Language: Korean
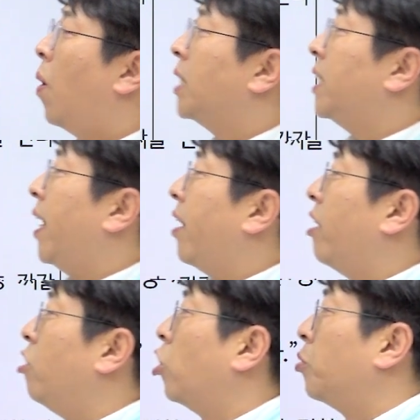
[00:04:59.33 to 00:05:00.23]
화신의
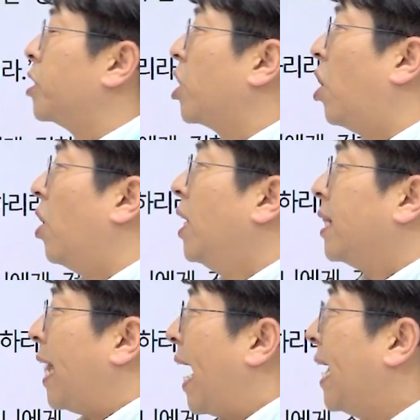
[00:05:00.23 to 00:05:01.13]
행위를 일러주면서
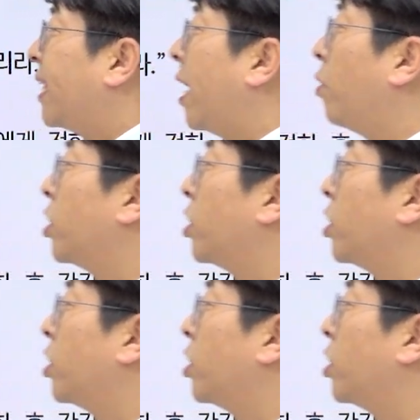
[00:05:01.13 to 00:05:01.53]
내 한 계교